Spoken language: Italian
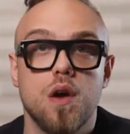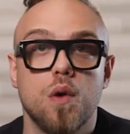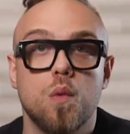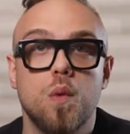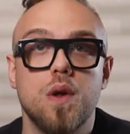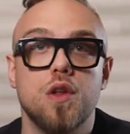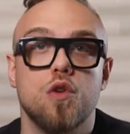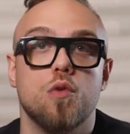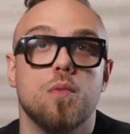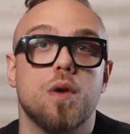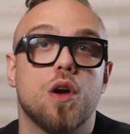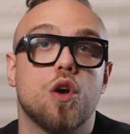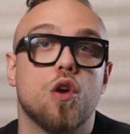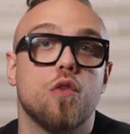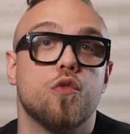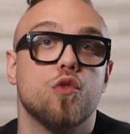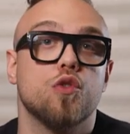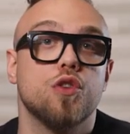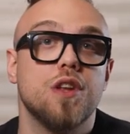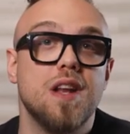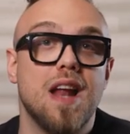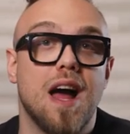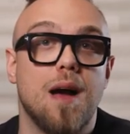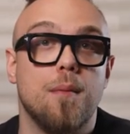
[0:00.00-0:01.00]
quindi un
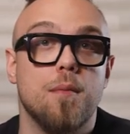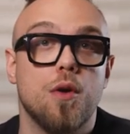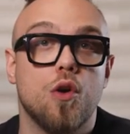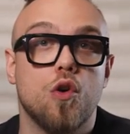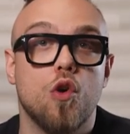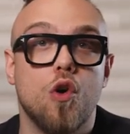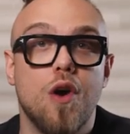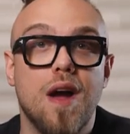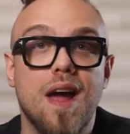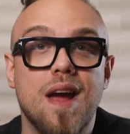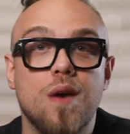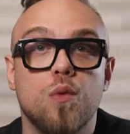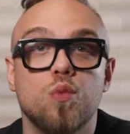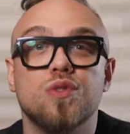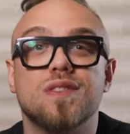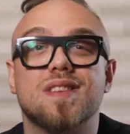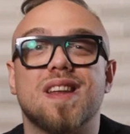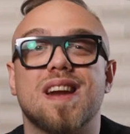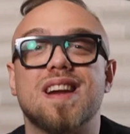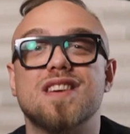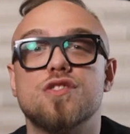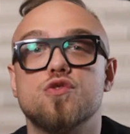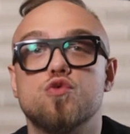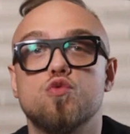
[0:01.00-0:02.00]
microfono dinamico è un
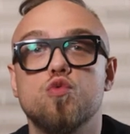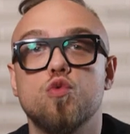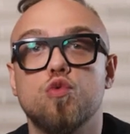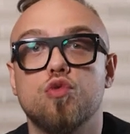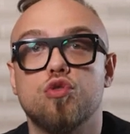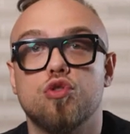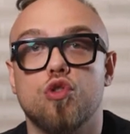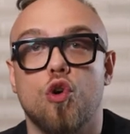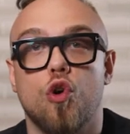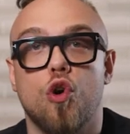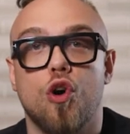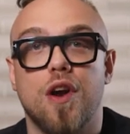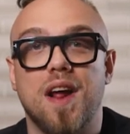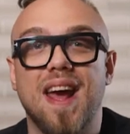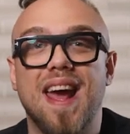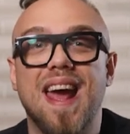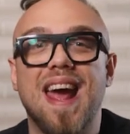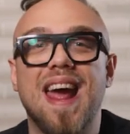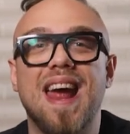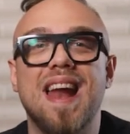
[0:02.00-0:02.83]
trasduttore